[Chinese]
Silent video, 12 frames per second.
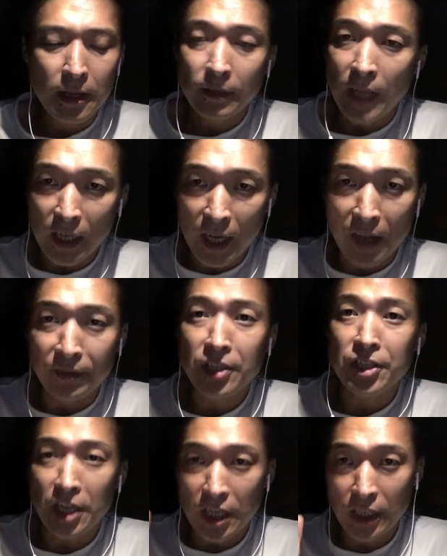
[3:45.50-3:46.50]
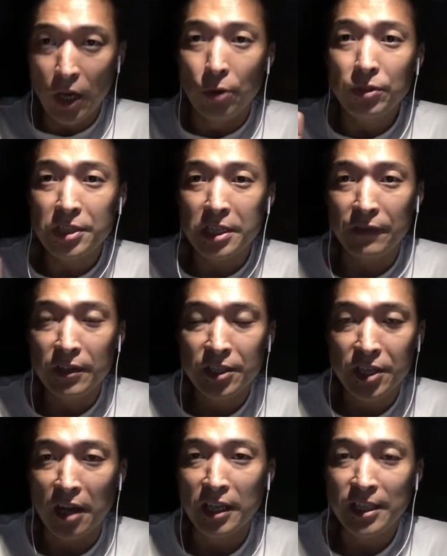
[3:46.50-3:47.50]
他肯定是有几分
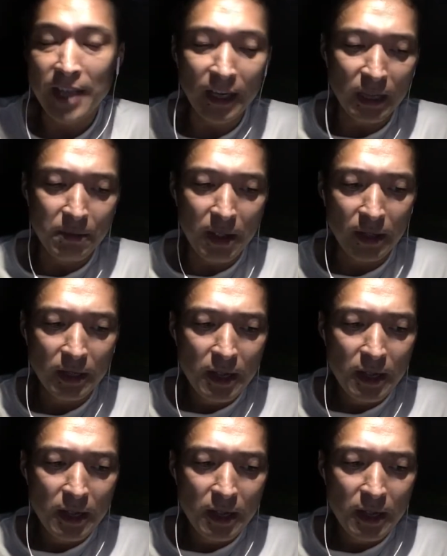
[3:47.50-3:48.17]
诚意在里面。